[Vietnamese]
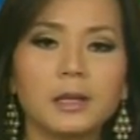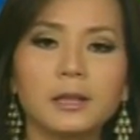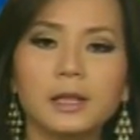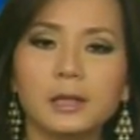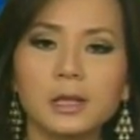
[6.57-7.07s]

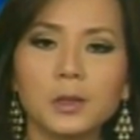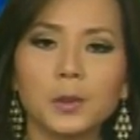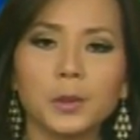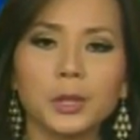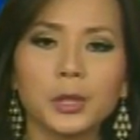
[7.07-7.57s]
Tin tức
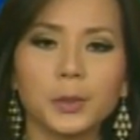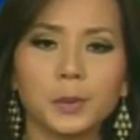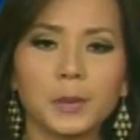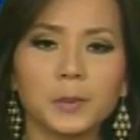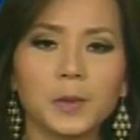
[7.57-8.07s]
của cựu
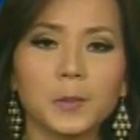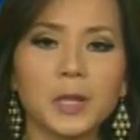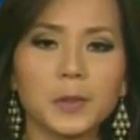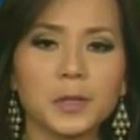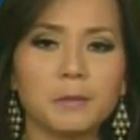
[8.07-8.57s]
Tổng thống
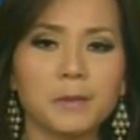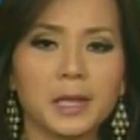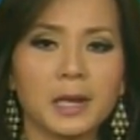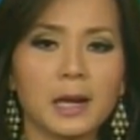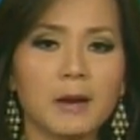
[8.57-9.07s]
Nelson
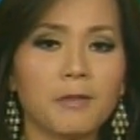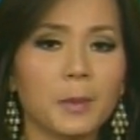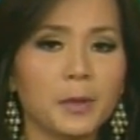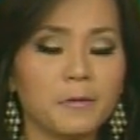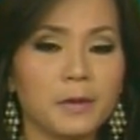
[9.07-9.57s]
Mandela vào
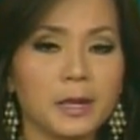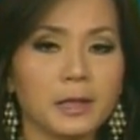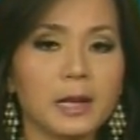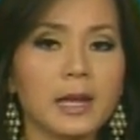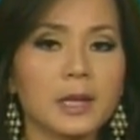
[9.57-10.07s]
bệnh viện
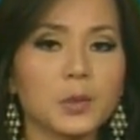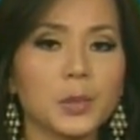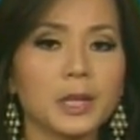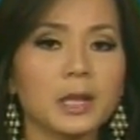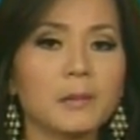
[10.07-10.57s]
đã lan
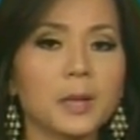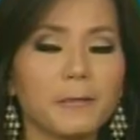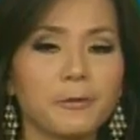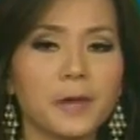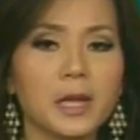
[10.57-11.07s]
truyền khắp
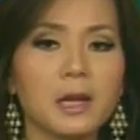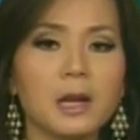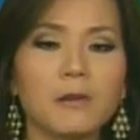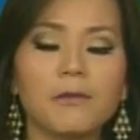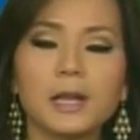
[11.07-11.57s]
Nam Phi
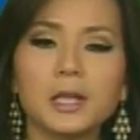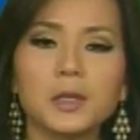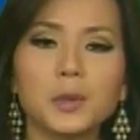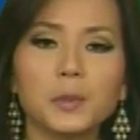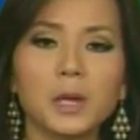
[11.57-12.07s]
và dân
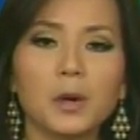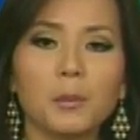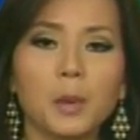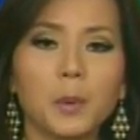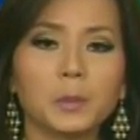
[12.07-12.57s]
chúng cầu
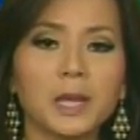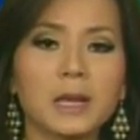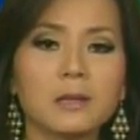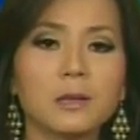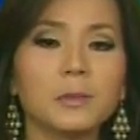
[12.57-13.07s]
mong ông
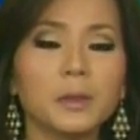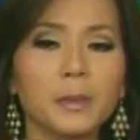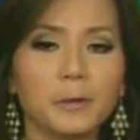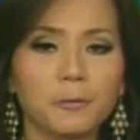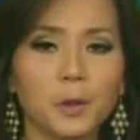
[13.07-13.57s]
ta sớm được
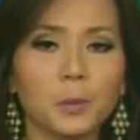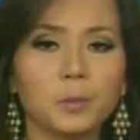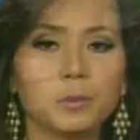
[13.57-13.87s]
bình phục.